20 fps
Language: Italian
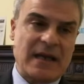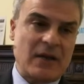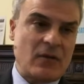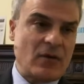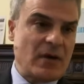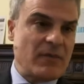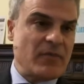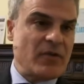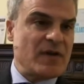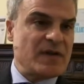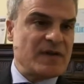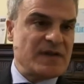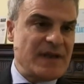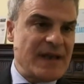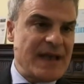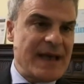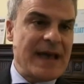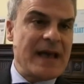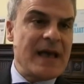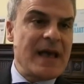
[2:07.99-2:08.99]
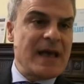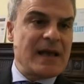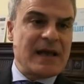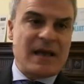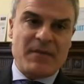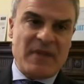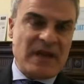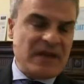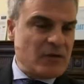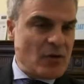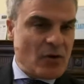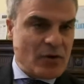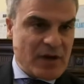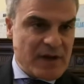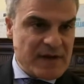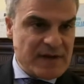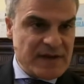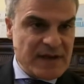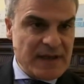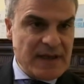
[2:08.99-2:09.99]
credo che poi sia la
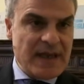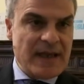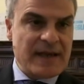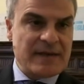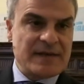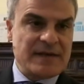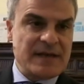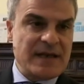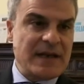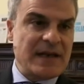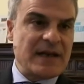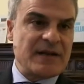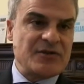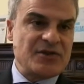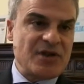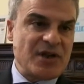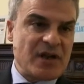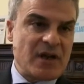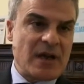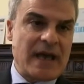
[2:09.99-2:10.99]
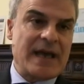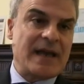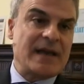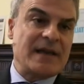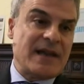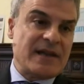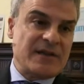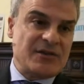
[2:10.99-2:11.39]
meritocrazia, sia la ricerca,